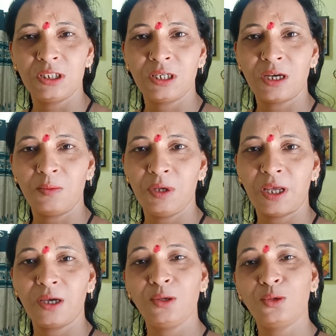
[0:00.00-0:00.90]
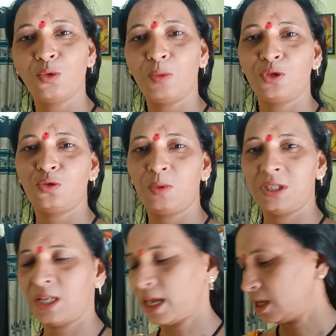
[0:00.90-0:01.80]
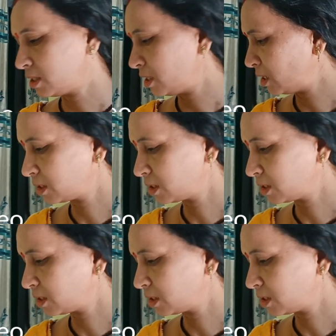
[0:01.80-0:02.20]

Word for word: की कमी रह गई तो बच्चों पे चिल्लाएंगे इसलिए ना